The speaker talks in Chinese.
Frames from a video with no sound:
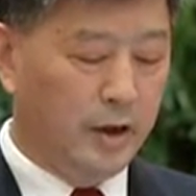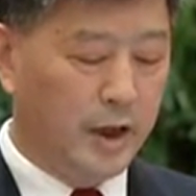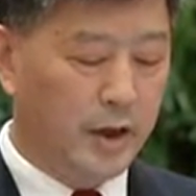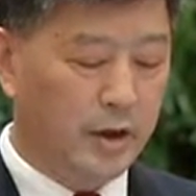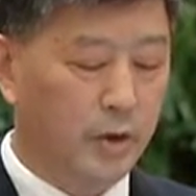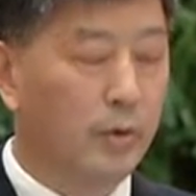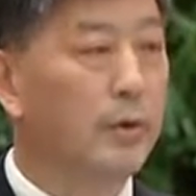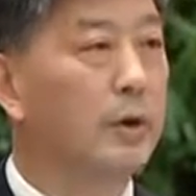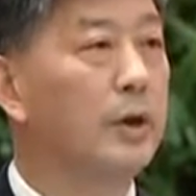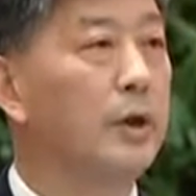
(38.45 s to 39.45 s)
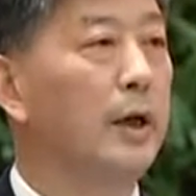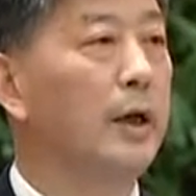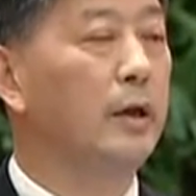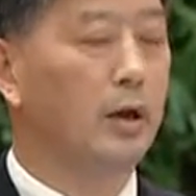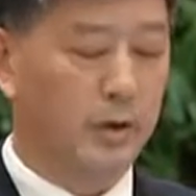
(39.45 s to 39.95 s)
坚守职
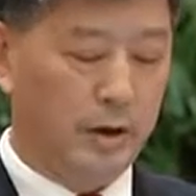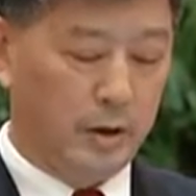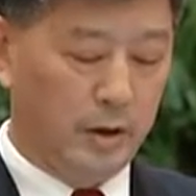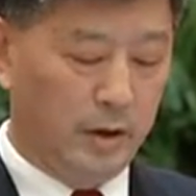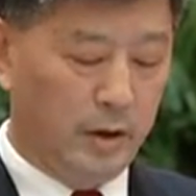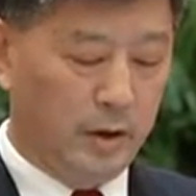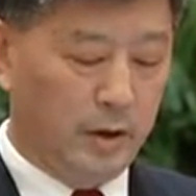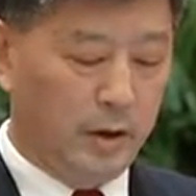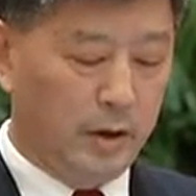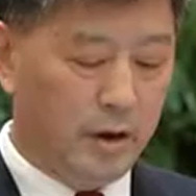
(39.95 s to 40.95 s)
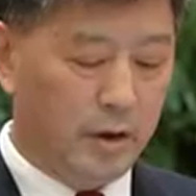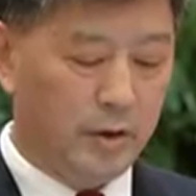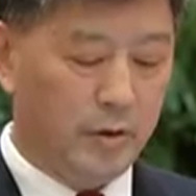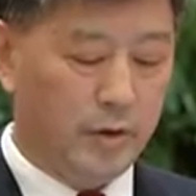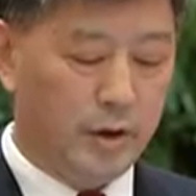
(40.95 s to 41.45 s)
业道德，恪
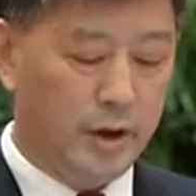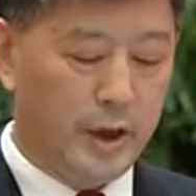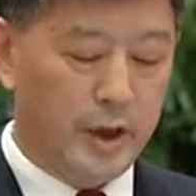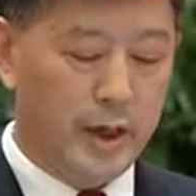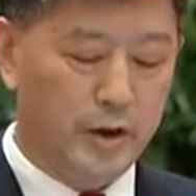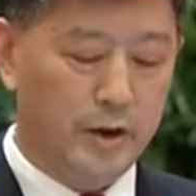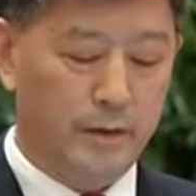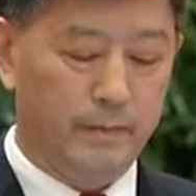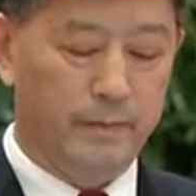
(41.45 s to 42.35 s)
守职业良知，